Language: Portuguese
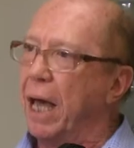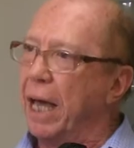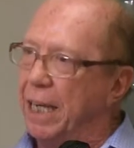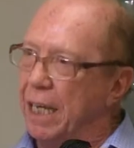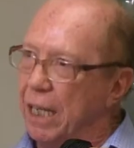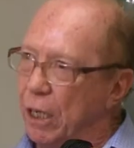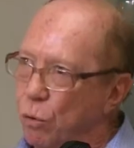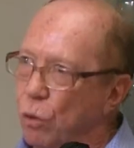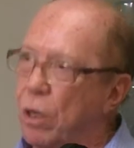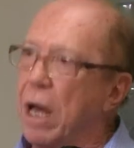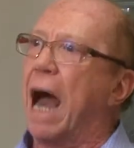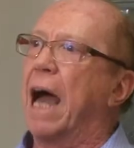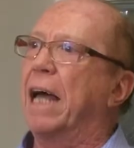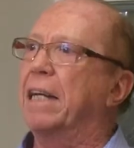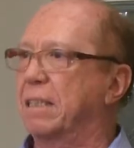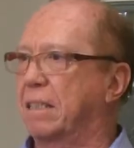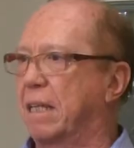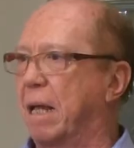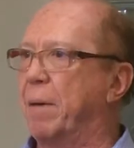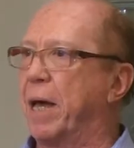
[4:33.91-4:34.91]
em
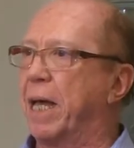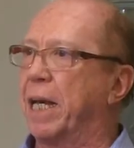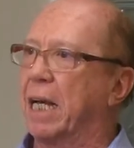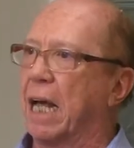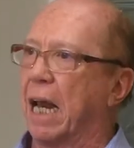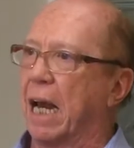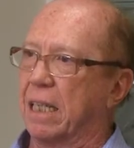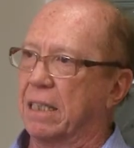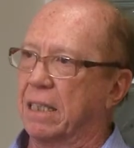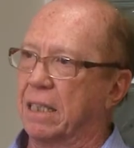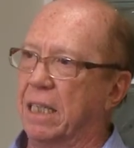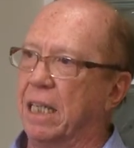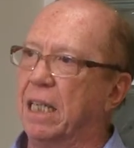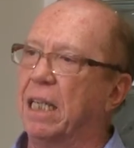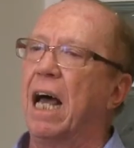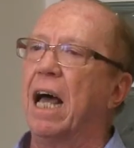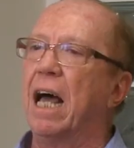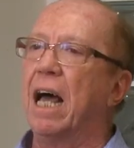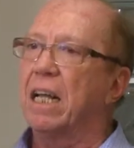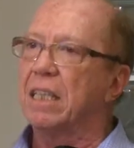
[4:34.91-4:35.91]
lugares da América
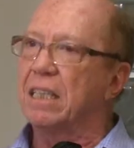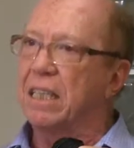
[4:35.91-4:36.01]
Latina.